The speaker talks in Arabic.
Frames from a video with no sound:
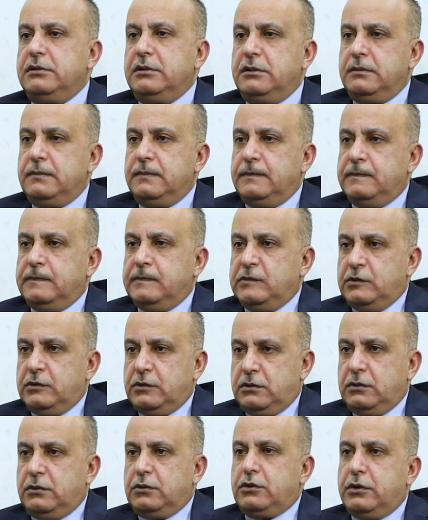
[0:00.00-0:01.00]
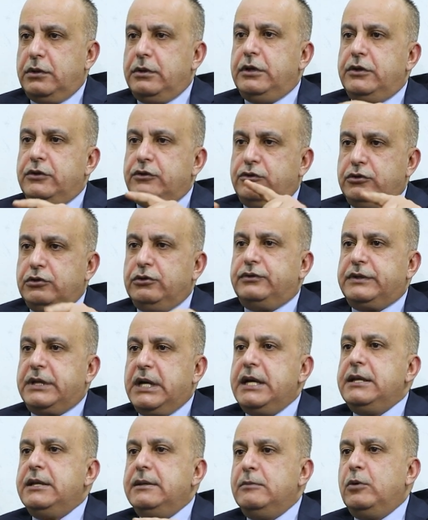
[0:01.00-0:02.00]
صحيح هذا الكلام وكنا صحيح. نشوف
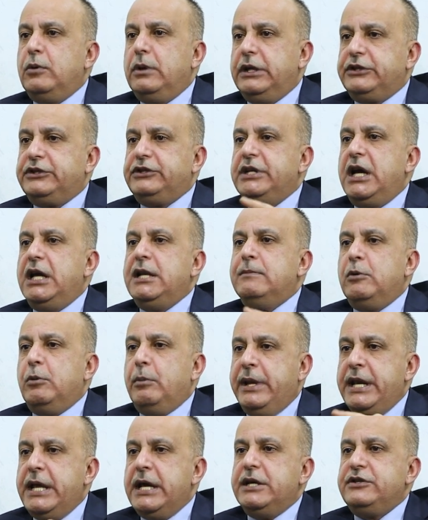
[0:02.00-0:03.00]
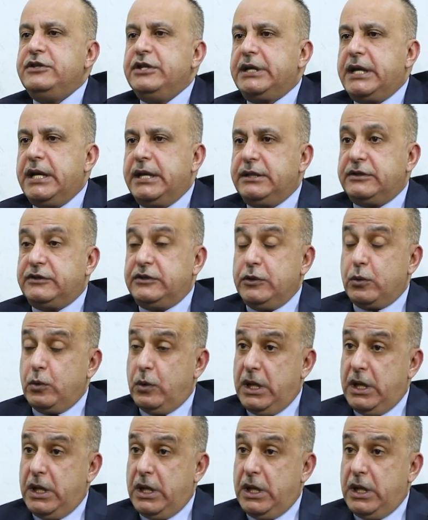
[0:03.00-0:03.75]
كان المو... الاشياء الممنهجه كانت تصير